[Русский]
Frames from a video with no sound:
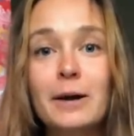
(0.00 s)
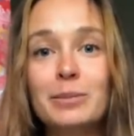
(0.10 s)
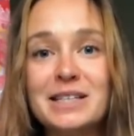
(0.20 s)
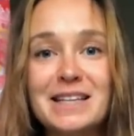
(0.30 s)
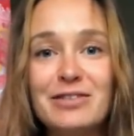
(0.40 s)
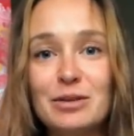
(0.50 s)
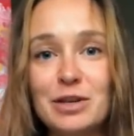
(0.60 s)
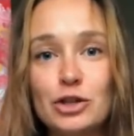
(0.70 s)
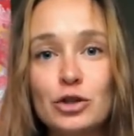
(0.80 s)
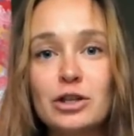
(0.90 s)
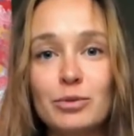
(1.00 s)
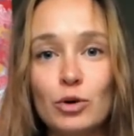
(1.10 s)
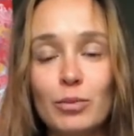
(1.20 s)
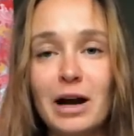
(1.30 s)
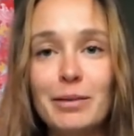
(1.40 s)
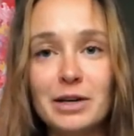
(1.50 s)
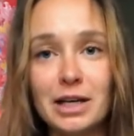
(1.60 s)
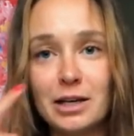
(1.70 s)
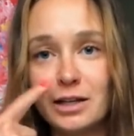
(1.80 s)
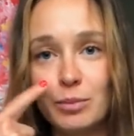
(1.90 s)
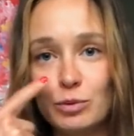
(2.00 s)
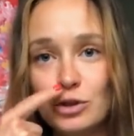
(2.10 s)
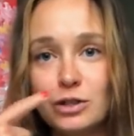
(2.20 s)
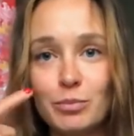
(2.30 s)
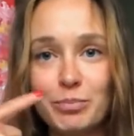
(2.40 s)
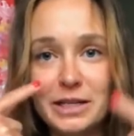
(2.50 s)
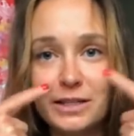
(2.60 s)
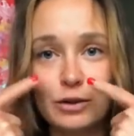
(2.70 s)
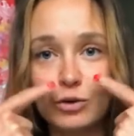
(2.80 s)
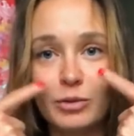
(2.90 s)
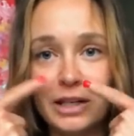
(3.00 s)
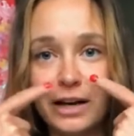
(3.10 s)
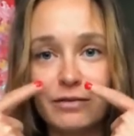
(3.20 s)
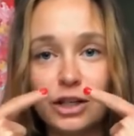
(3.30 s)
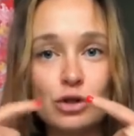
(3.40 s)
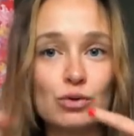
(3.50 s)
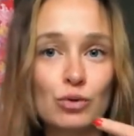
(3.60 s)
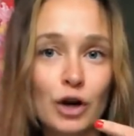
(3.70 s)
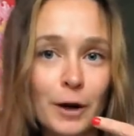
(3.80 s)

представьте меня с черными губами и, допустим, пирсинг у меня в носу,